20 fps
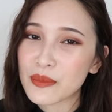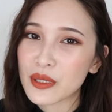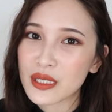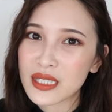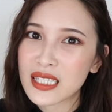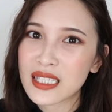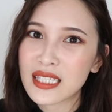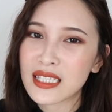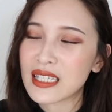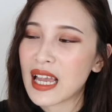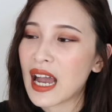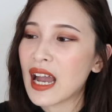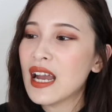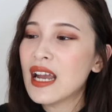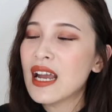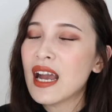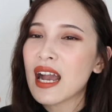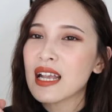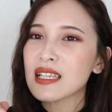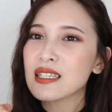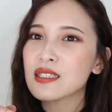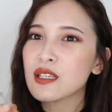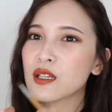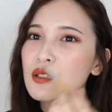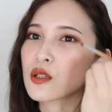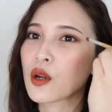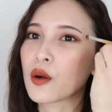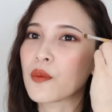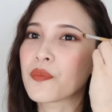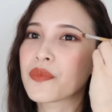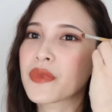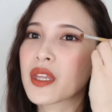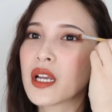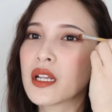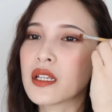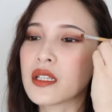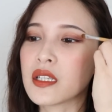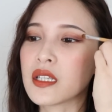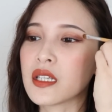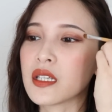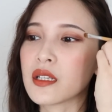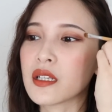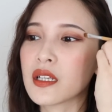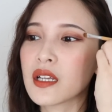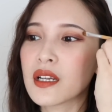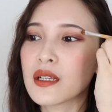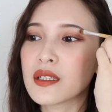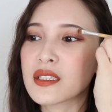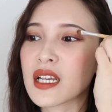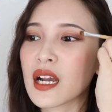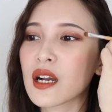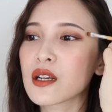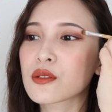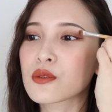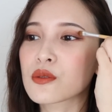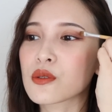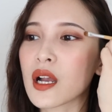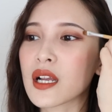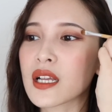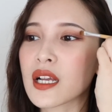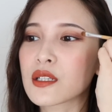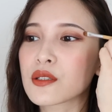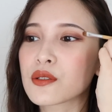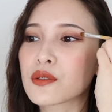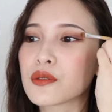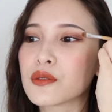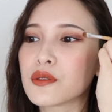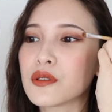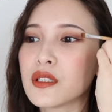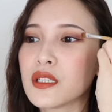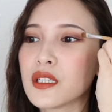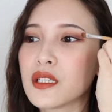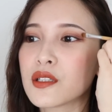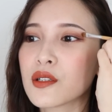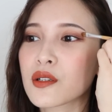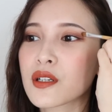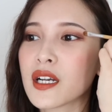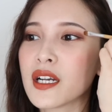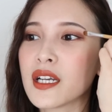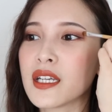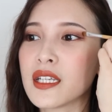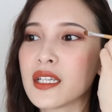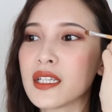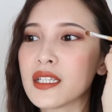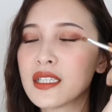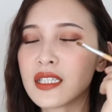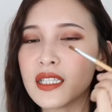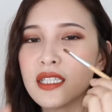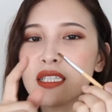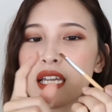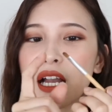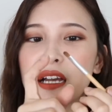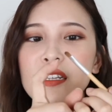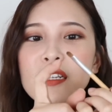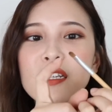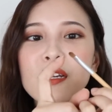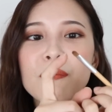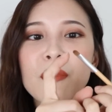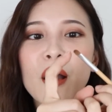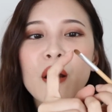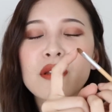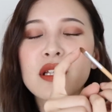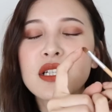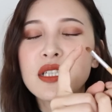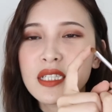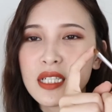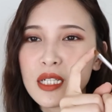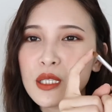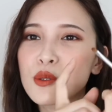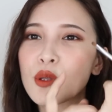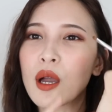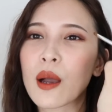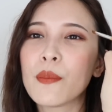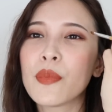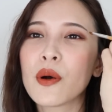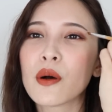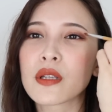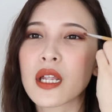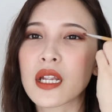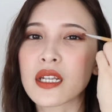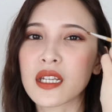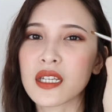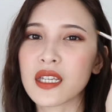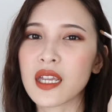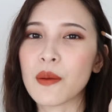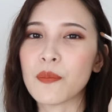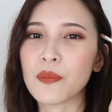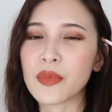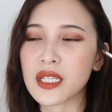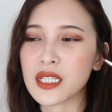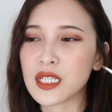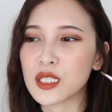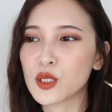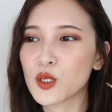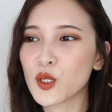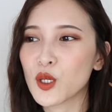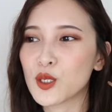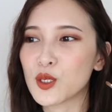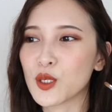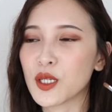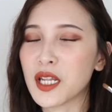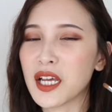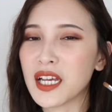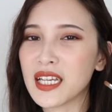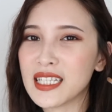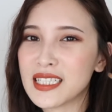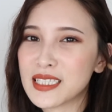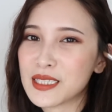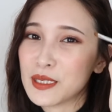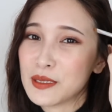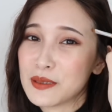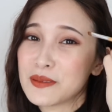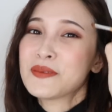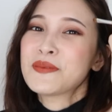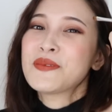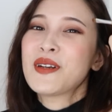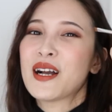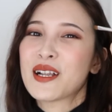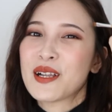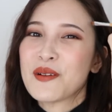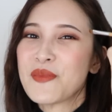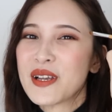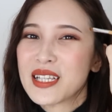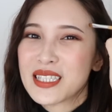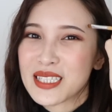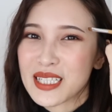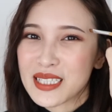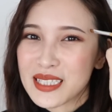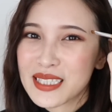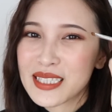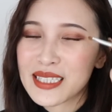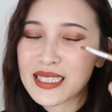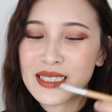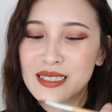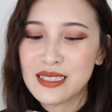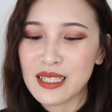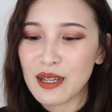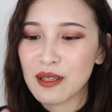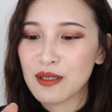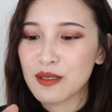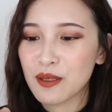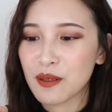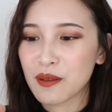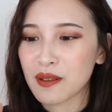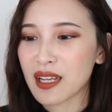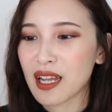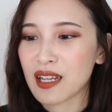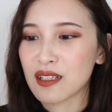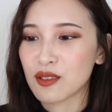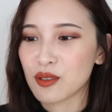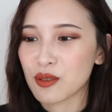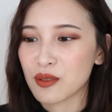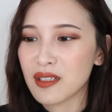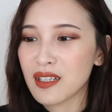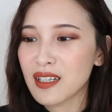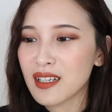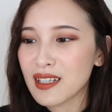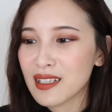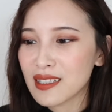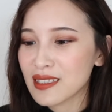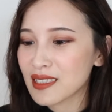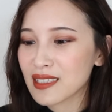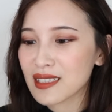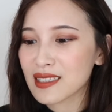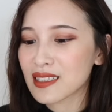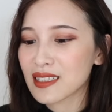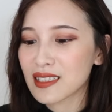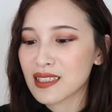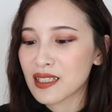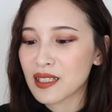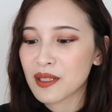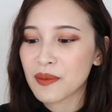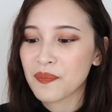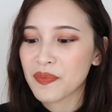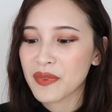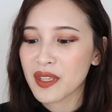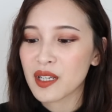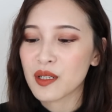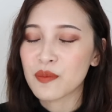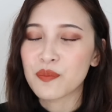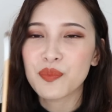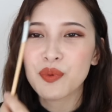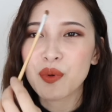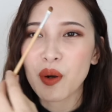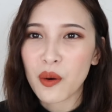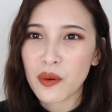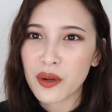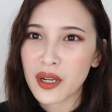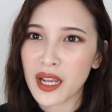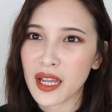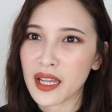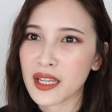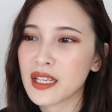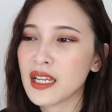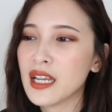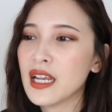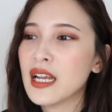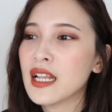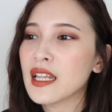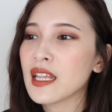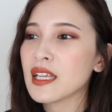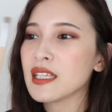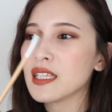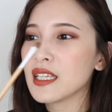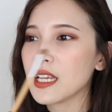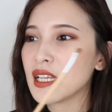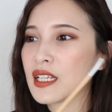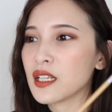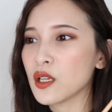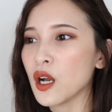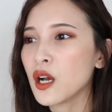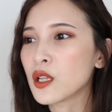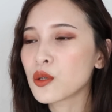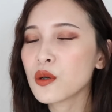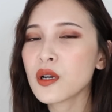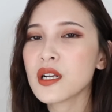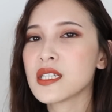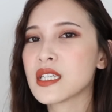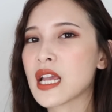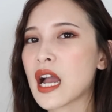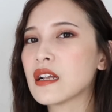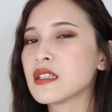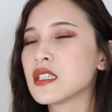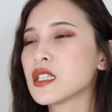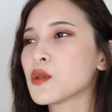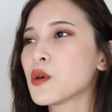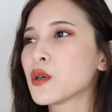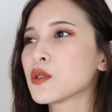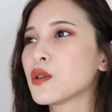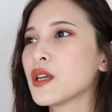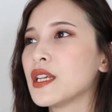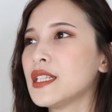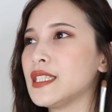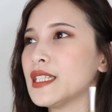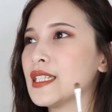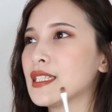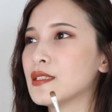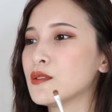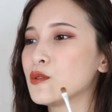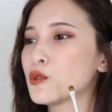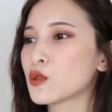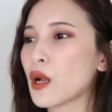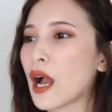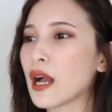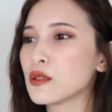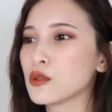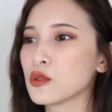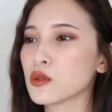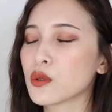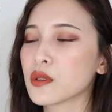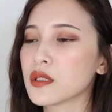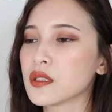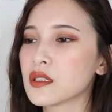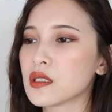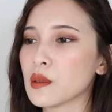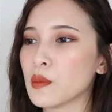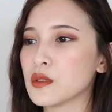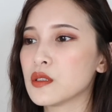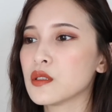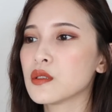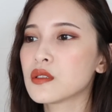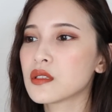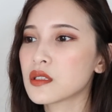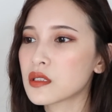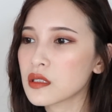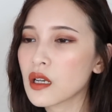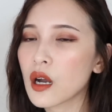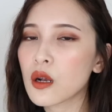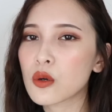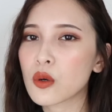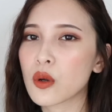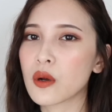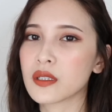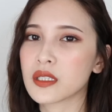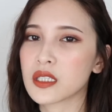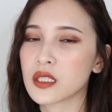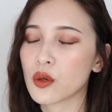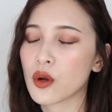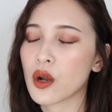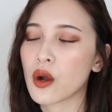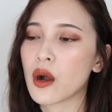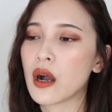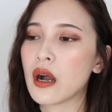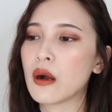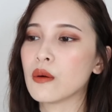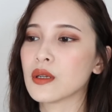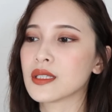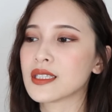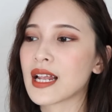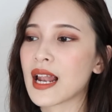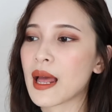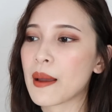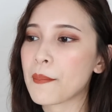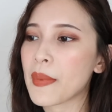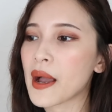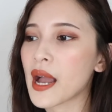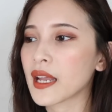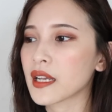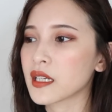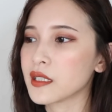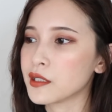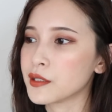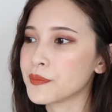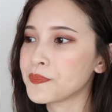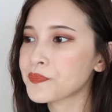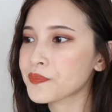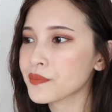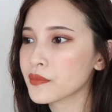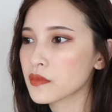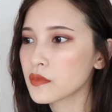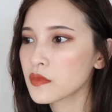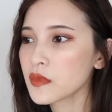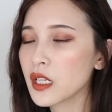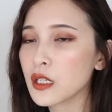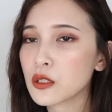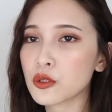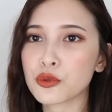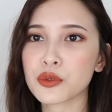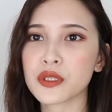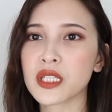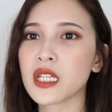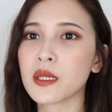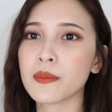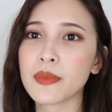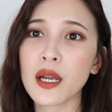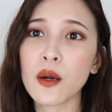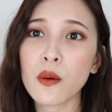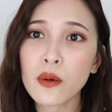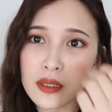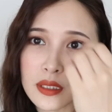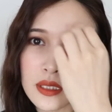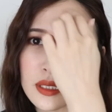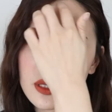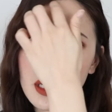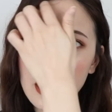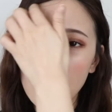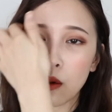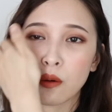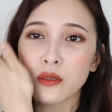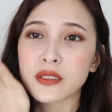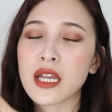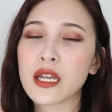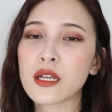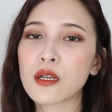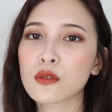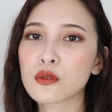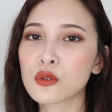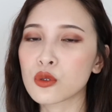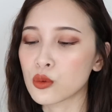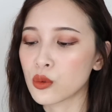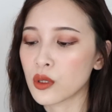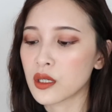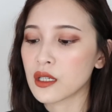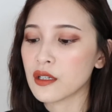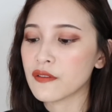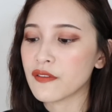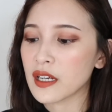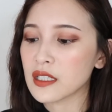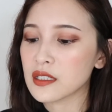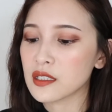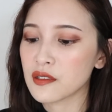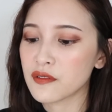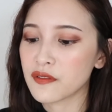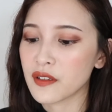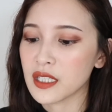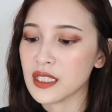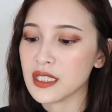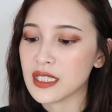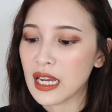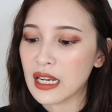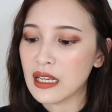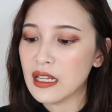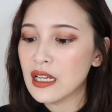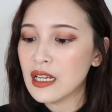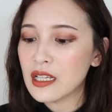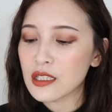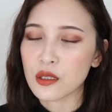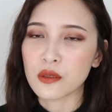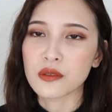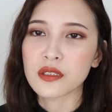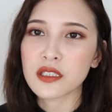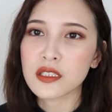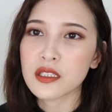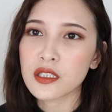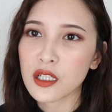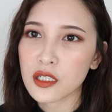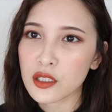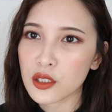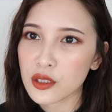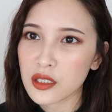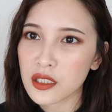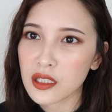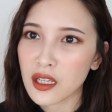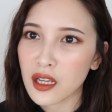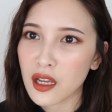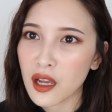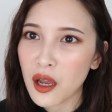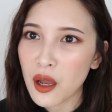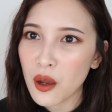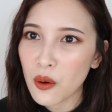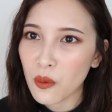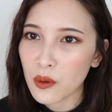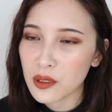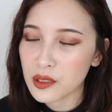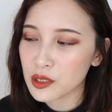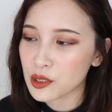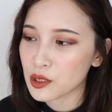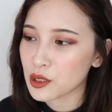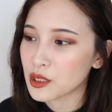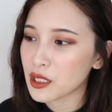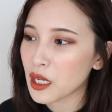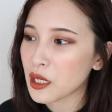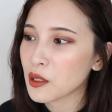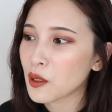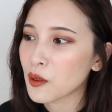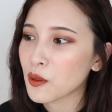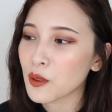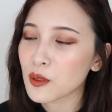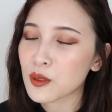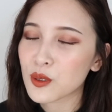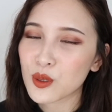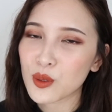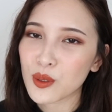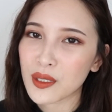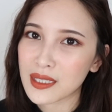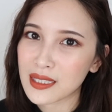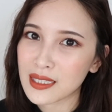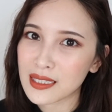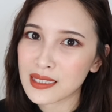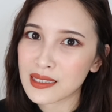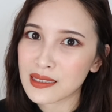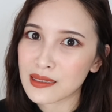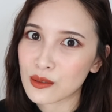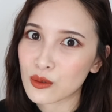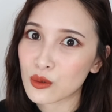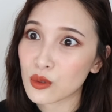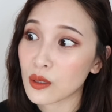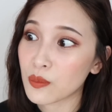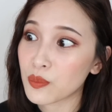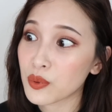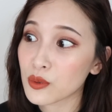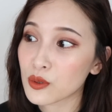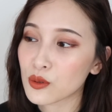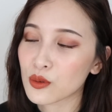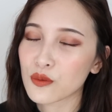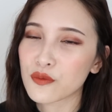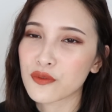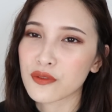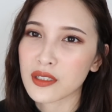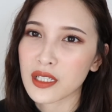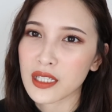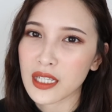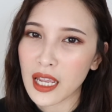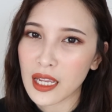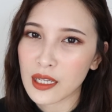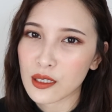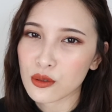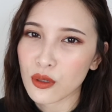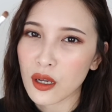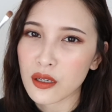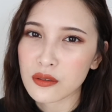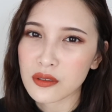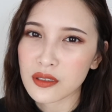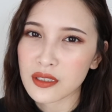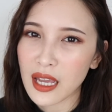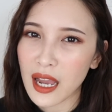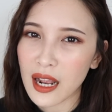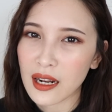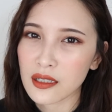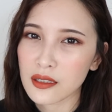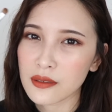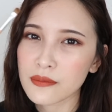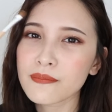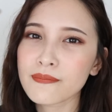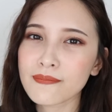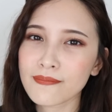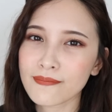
么刺啊？它是那种你这样刷上去，你就可以，你只要那个毛的尖端碰到你的眼皮，你就会觉得一直在，好像被针刺到的那种感觉，这个真的。很不 OK，那也很多人想要请我推荐刷具或者什么，就之后如果有机会的话，我再来拍个主题影片，或是我再用图文的方式分享。总之，这就是我史上用过最次、最不舒服的眼影刷，就是它了，